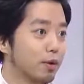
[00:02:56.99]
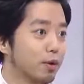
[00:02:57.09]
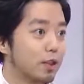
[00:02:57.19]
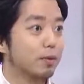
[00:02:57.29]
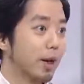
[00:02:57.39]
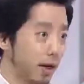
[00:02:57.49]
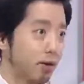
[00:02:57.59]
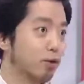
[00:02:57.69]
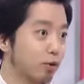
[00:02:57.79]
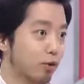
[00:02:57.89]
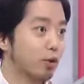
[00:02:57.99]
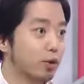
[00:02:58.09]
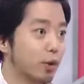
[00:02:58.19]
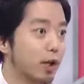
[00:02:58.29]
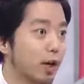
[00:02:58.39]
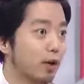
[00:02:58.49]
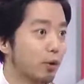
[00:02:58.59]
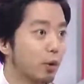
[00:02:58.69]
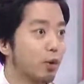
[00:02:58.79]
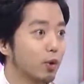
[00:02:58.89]
그 집에 누구를 초대해서
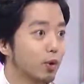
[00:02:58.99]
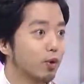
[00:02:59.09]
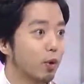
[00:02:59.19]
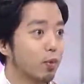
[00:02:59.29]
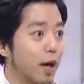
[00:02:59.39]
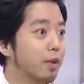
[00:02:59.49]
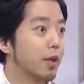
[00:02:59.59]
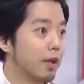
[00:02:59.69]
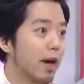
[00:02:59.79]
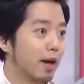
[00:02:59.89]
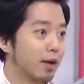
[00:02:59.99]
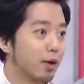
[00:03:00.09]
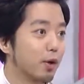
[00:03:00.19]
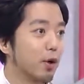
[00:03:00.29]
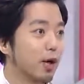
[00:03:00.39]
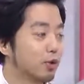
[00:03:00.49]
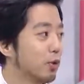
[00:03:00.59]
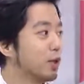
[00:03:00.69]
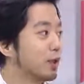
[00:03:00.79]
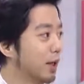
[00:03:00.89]
놀, 놀면 안 되냐 이런 아. 거 가지고
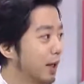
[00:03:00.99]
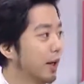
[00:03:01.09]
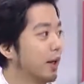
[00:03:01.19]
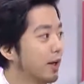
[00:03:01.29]
이제